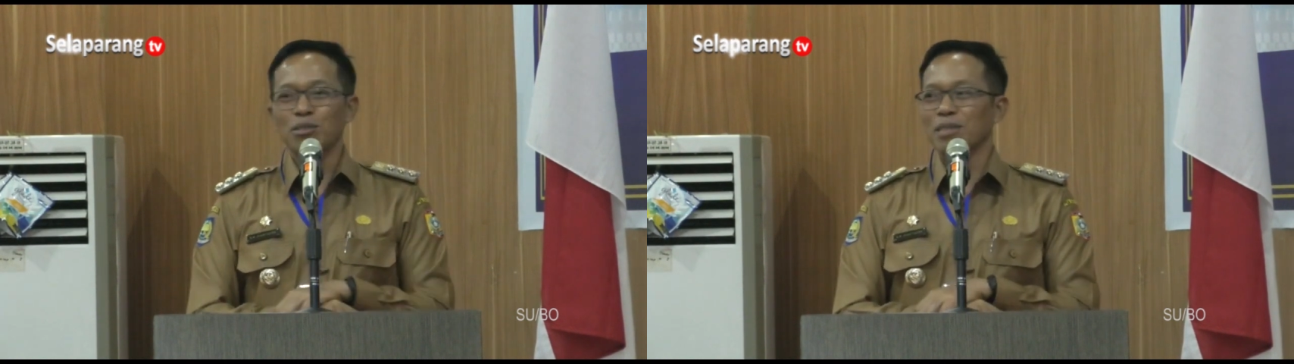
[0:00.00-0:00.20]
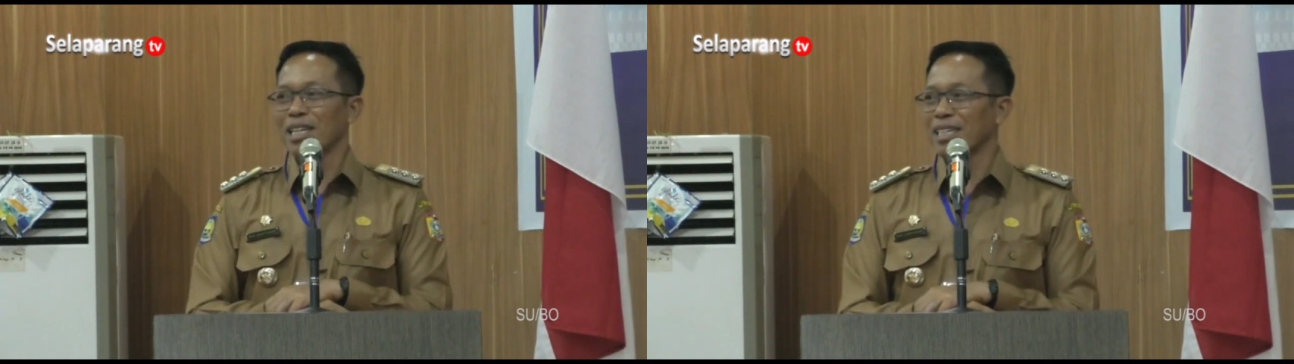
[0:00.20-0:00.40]

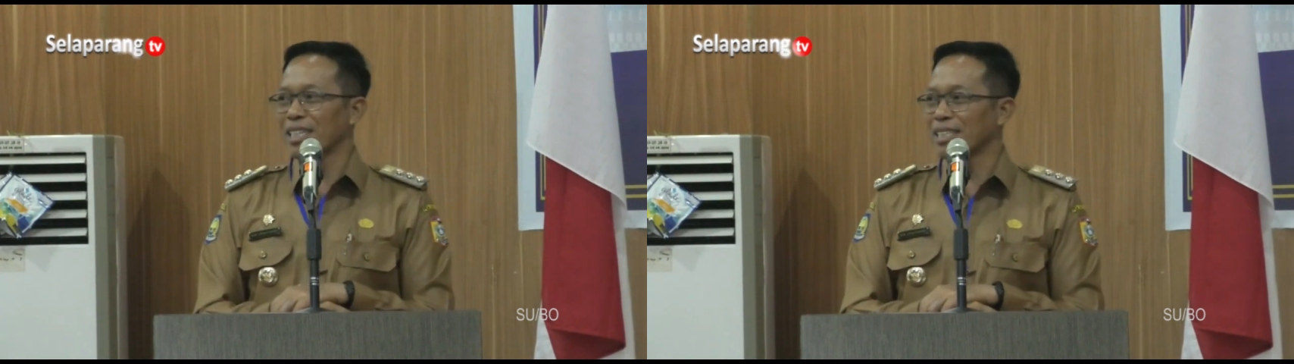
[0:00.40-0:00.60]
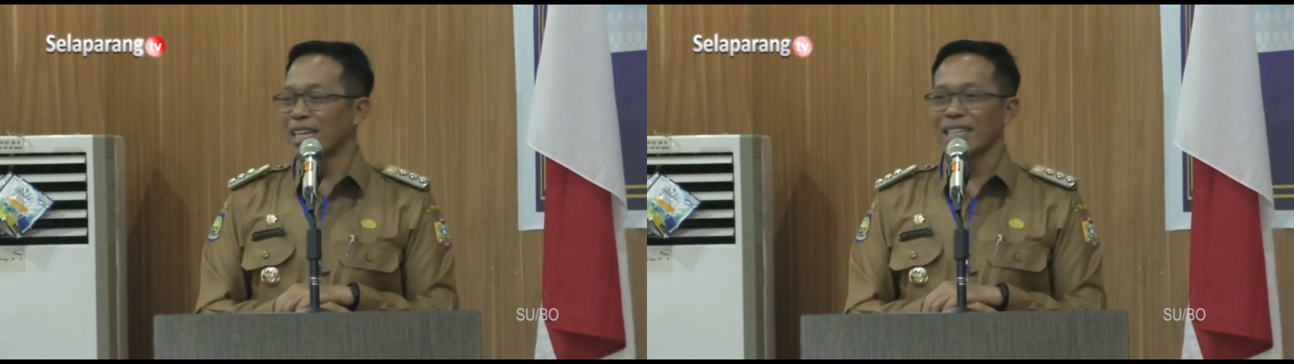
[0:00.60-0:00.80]
sudah
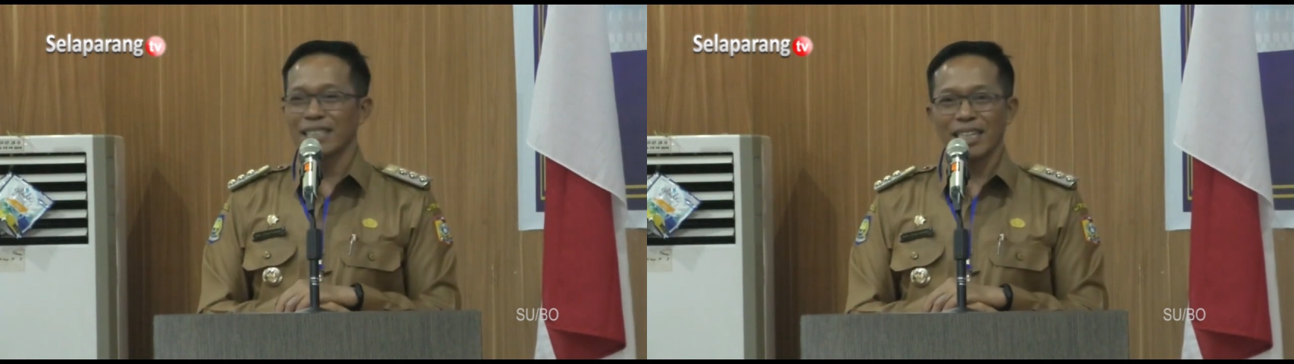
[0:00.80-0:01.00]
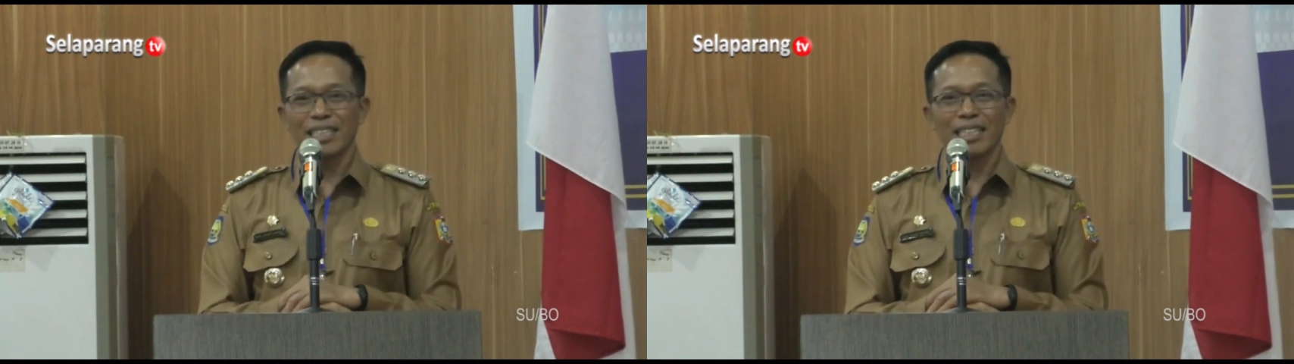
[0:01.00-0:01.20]
kita
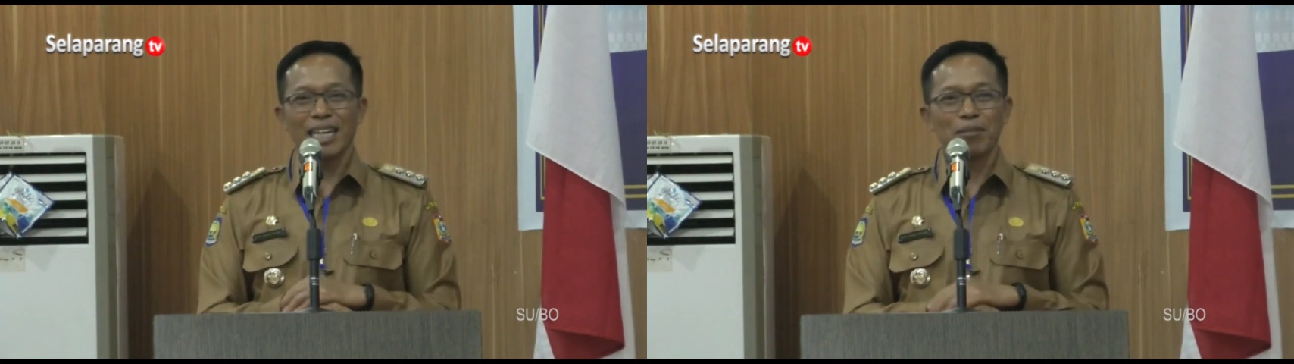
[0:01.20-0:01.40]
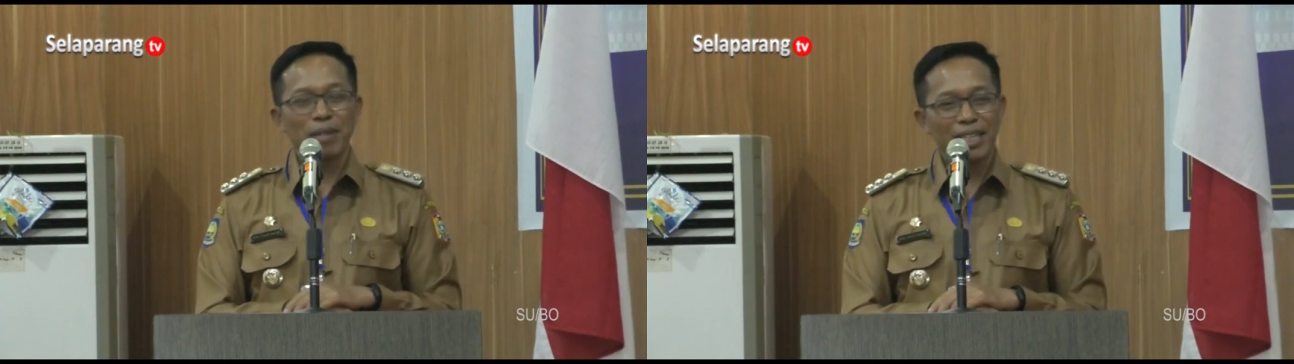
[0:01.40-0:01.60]
jalankan
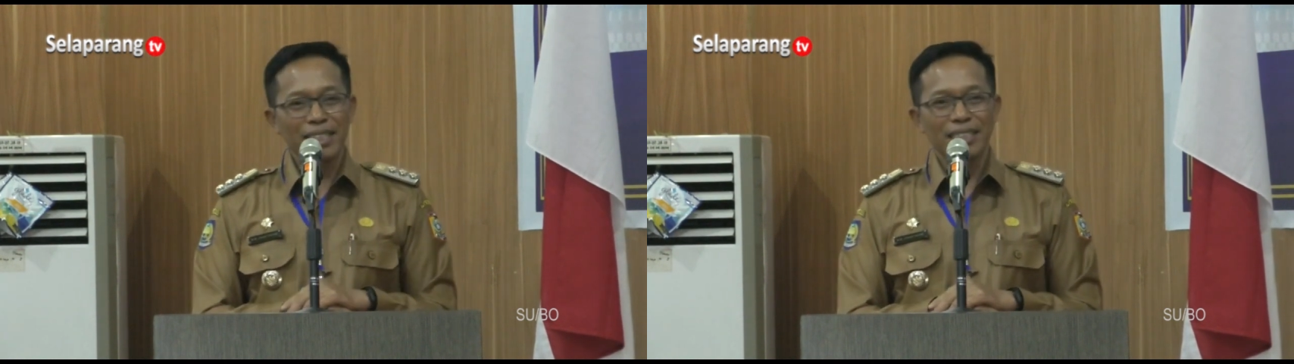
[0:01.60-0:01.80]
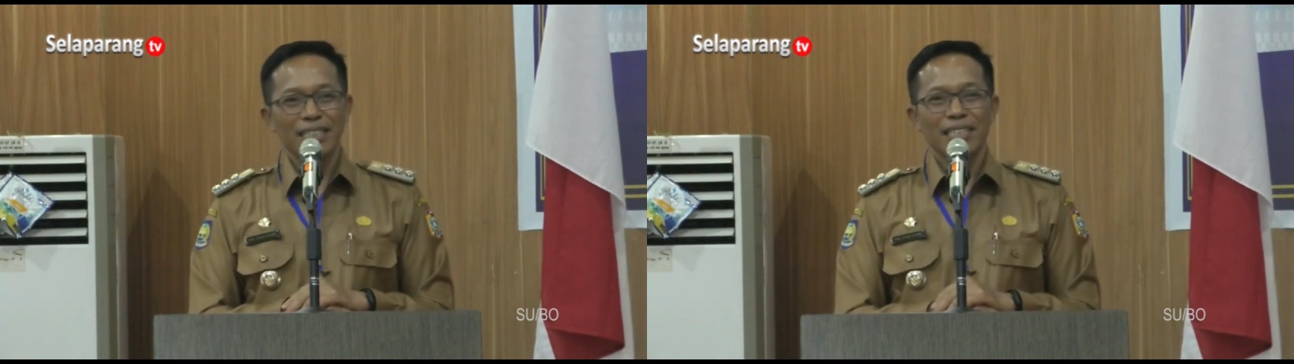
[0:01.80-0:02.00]
dengan baik,